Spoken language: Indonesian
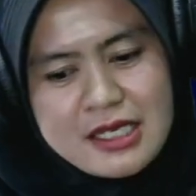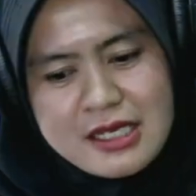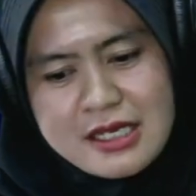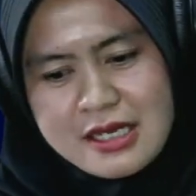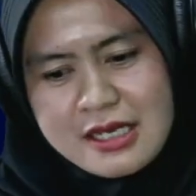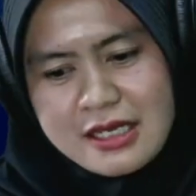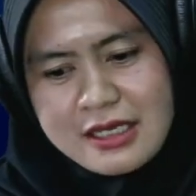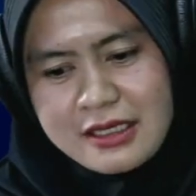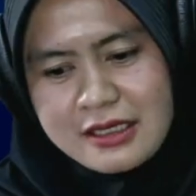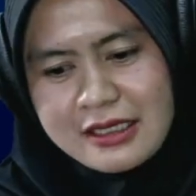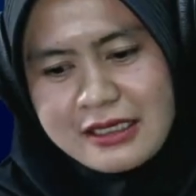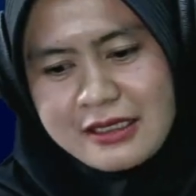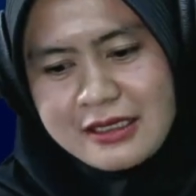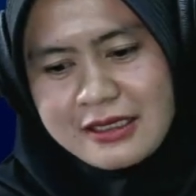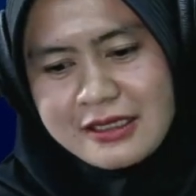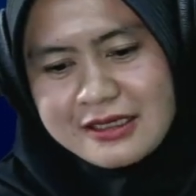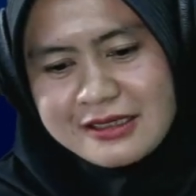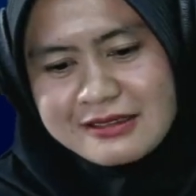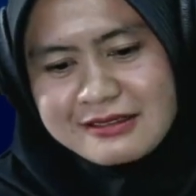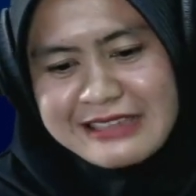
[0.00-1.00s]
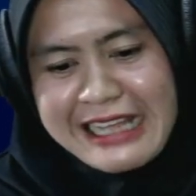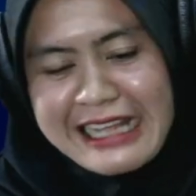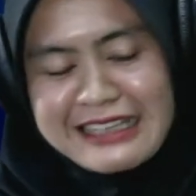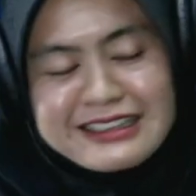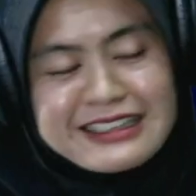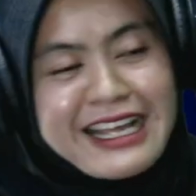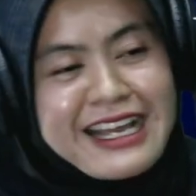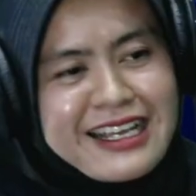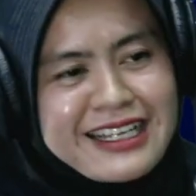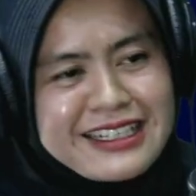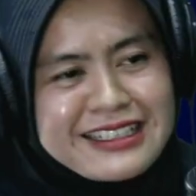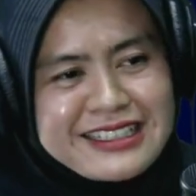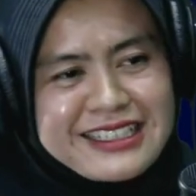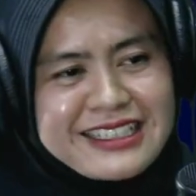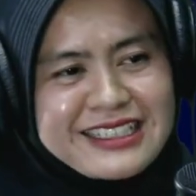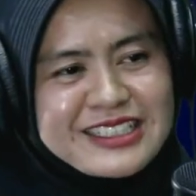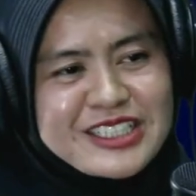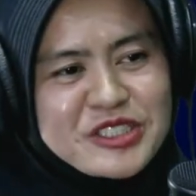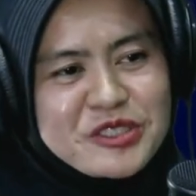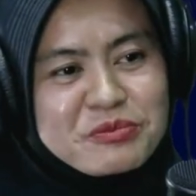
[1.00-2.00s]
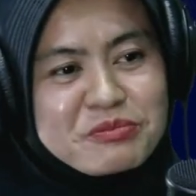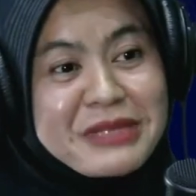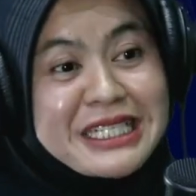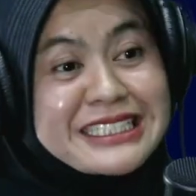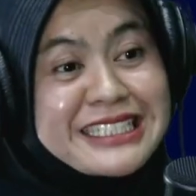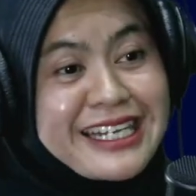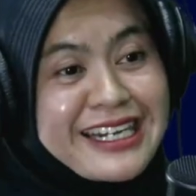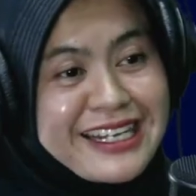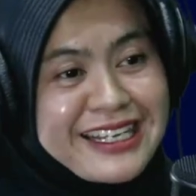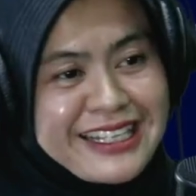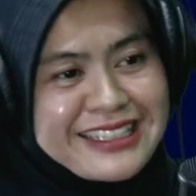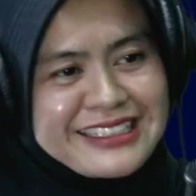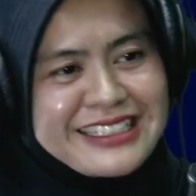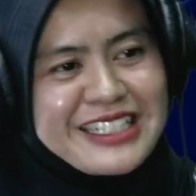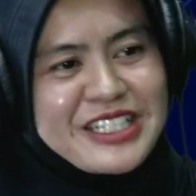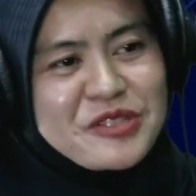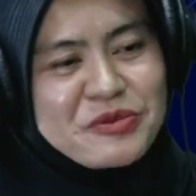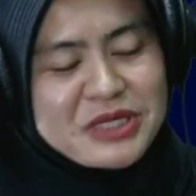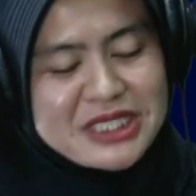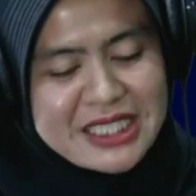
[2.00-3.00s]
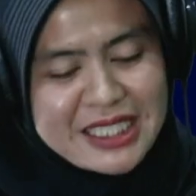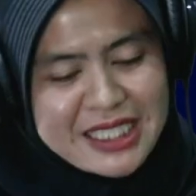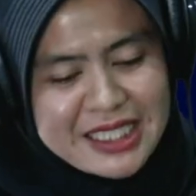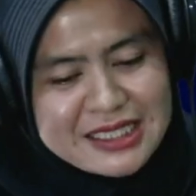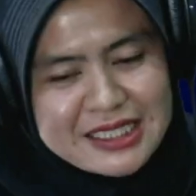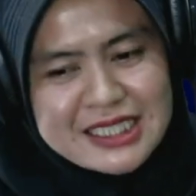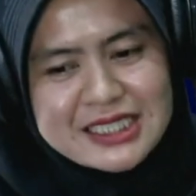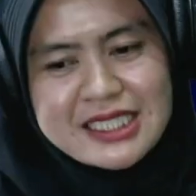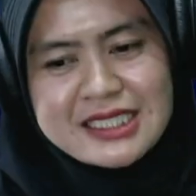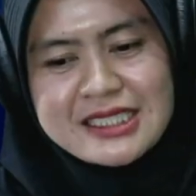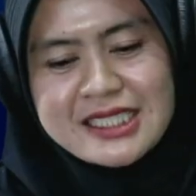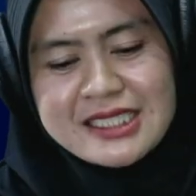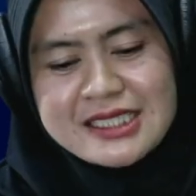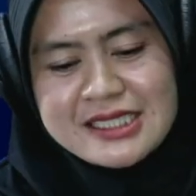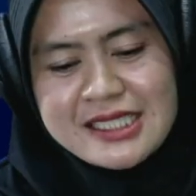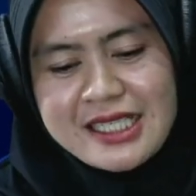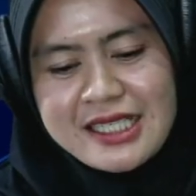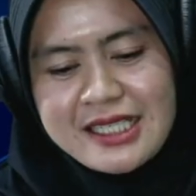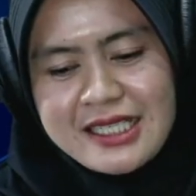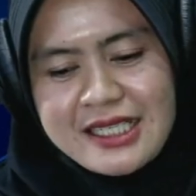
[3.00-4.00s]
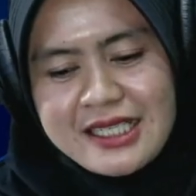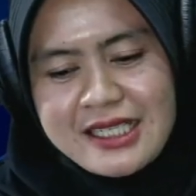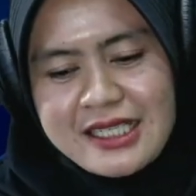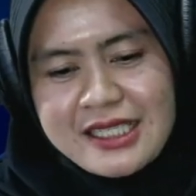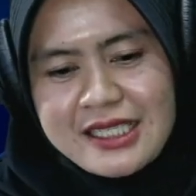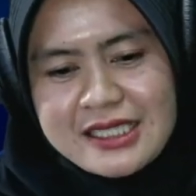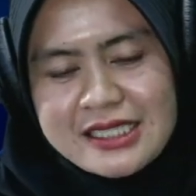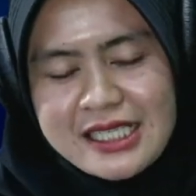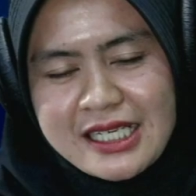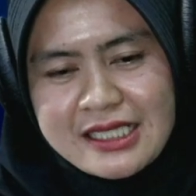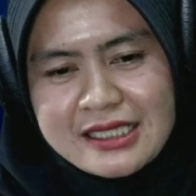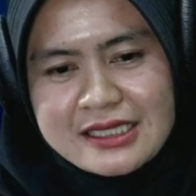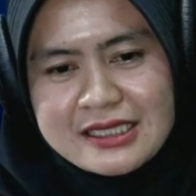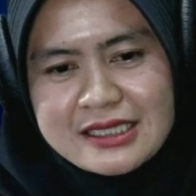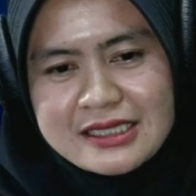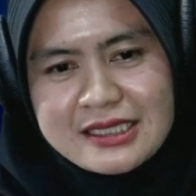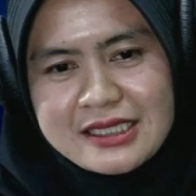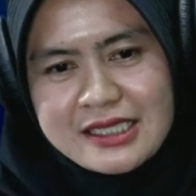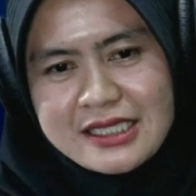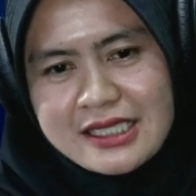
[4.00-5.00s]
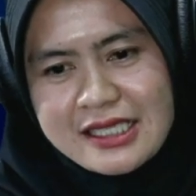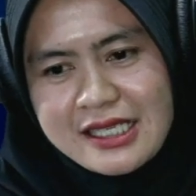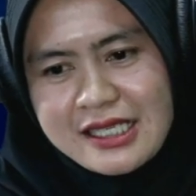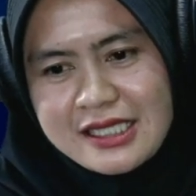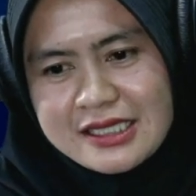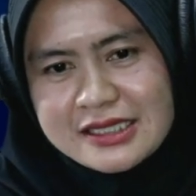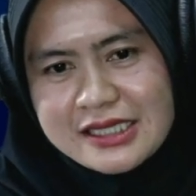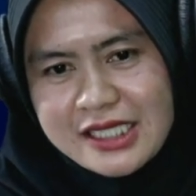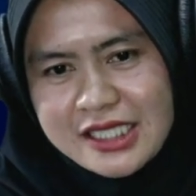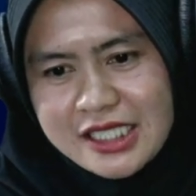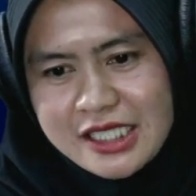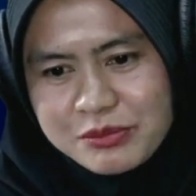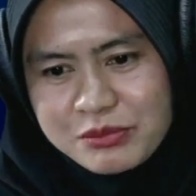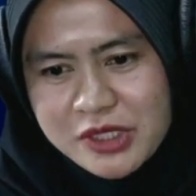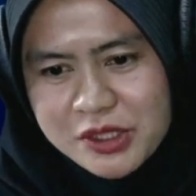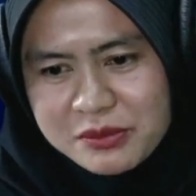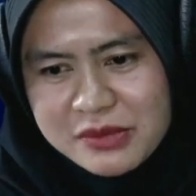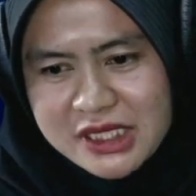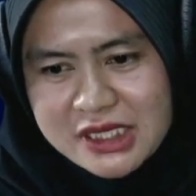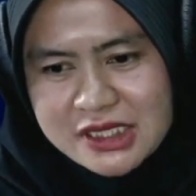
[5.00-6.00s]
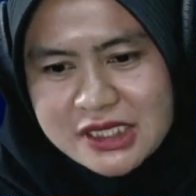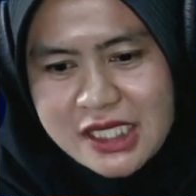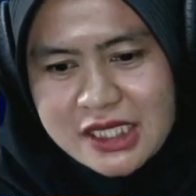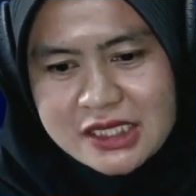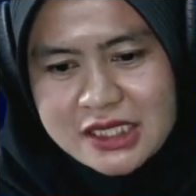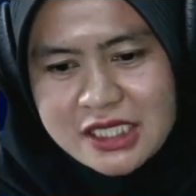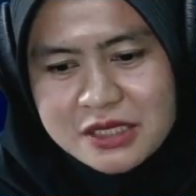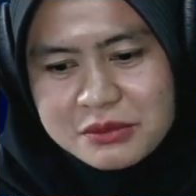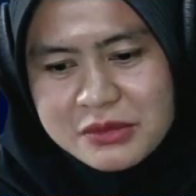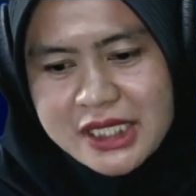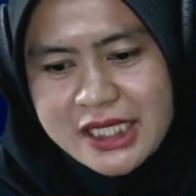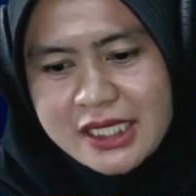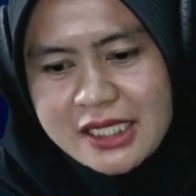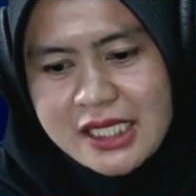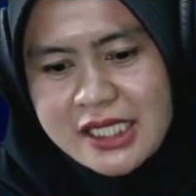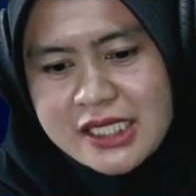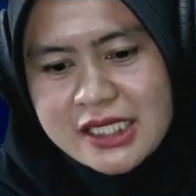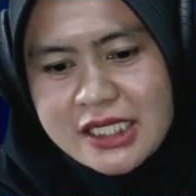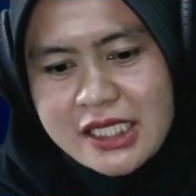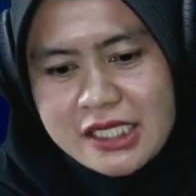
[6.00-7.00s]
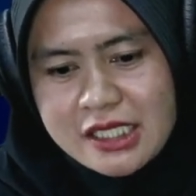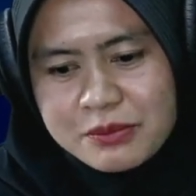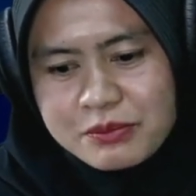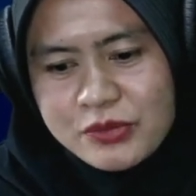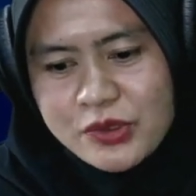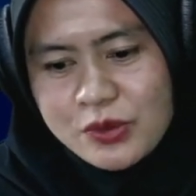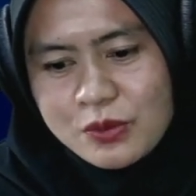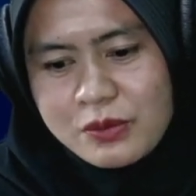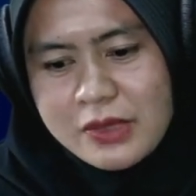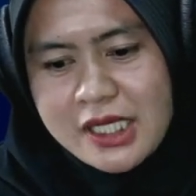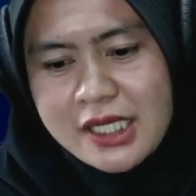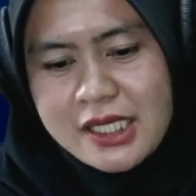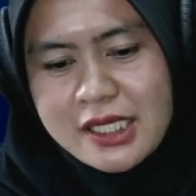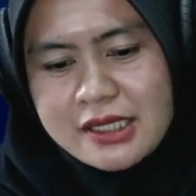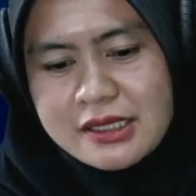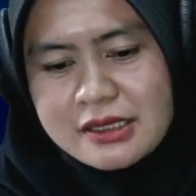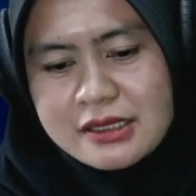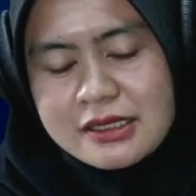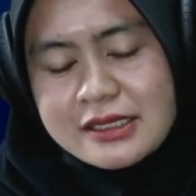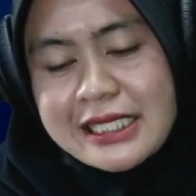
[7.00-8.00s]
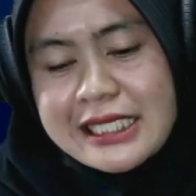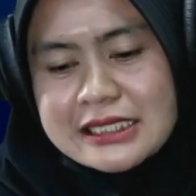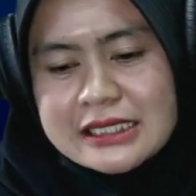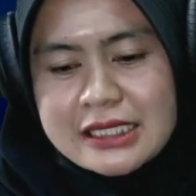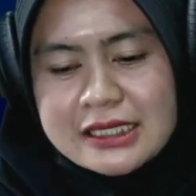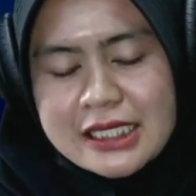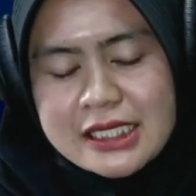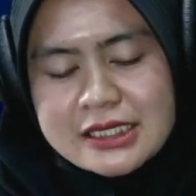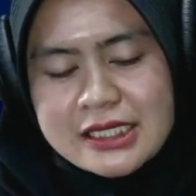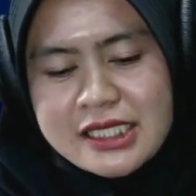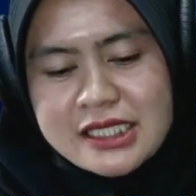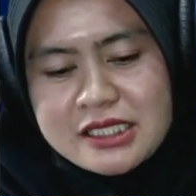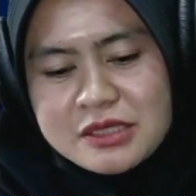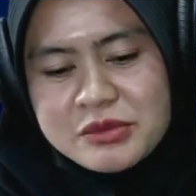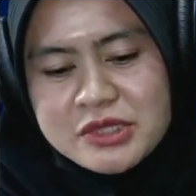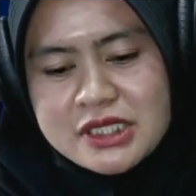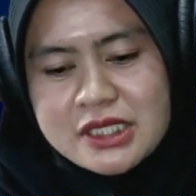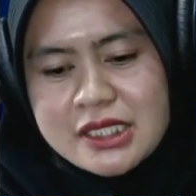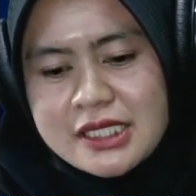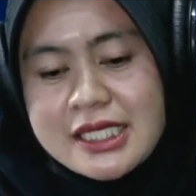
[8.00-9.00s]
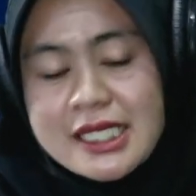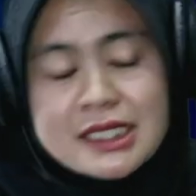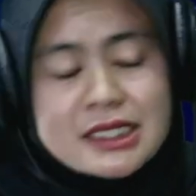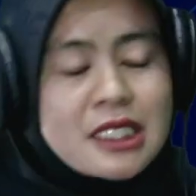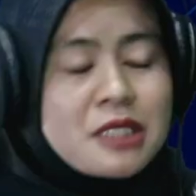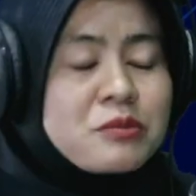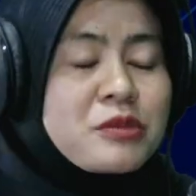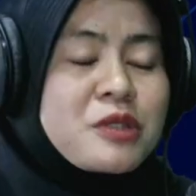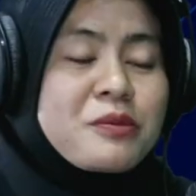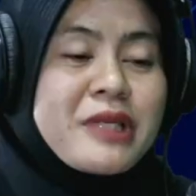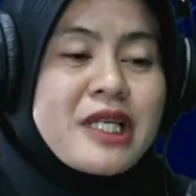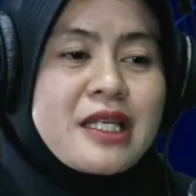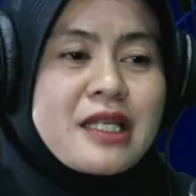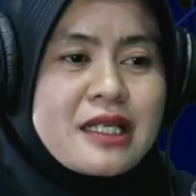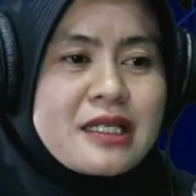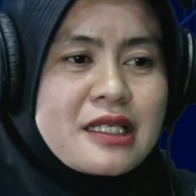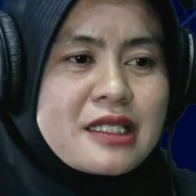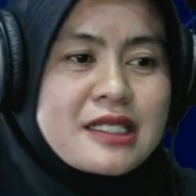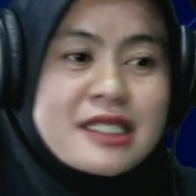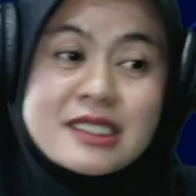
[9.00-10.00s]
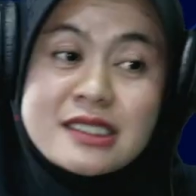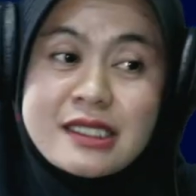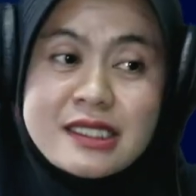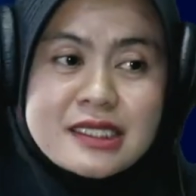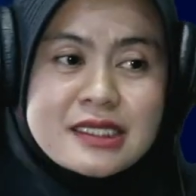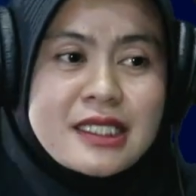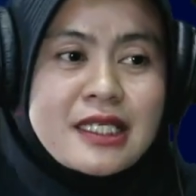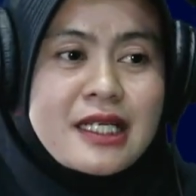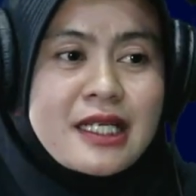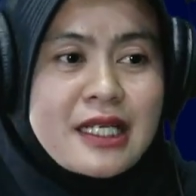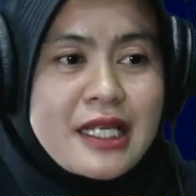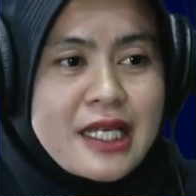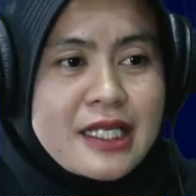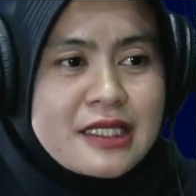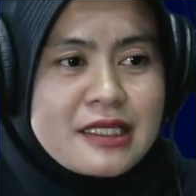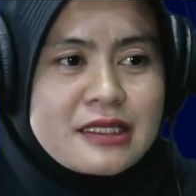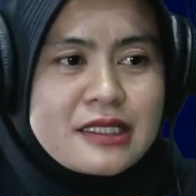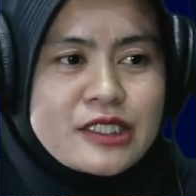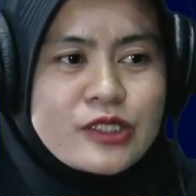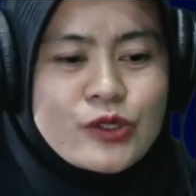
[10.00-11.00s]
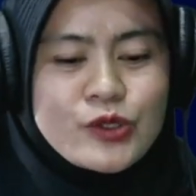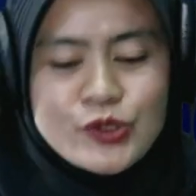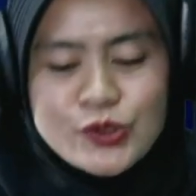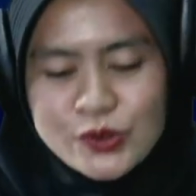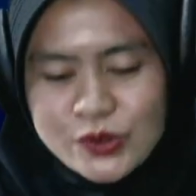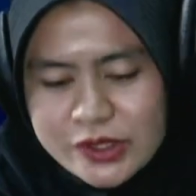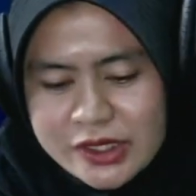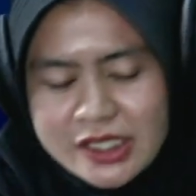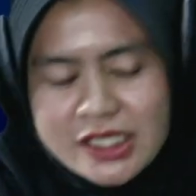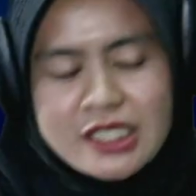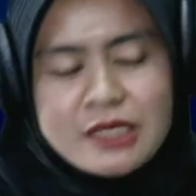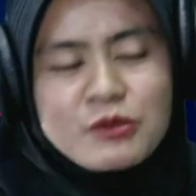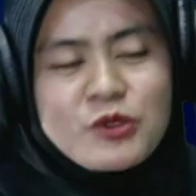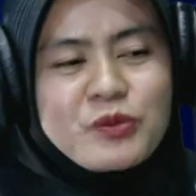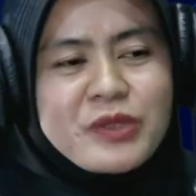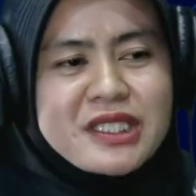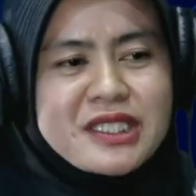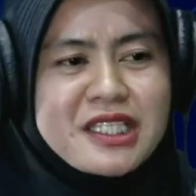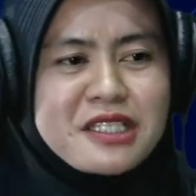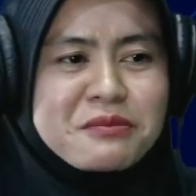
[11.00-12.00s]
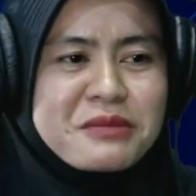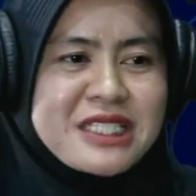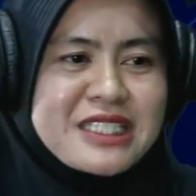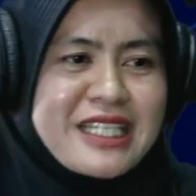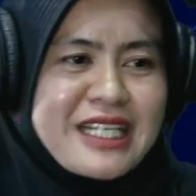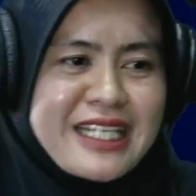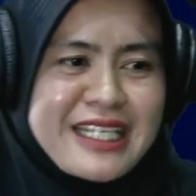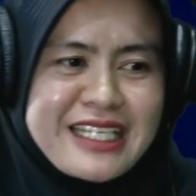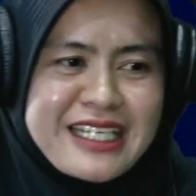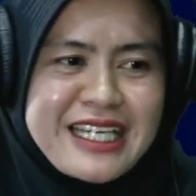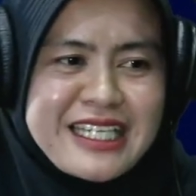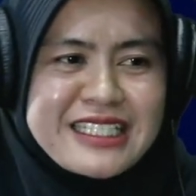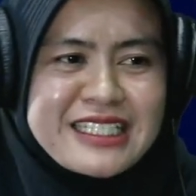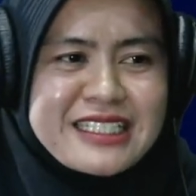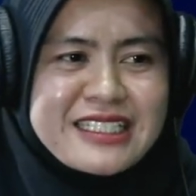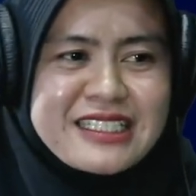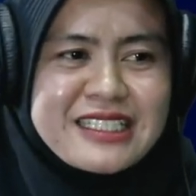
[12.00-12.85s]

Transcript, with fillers: Uh, tantangan dari masyarakat ya masyarakat desa Teja yang ketika saya berbincang dengan mereka ingin ada perubahan desa Teja ini menjadi desa yang berbeda dari desa-desa yang lain gitu khususnya di Kabupaten Majalengka ini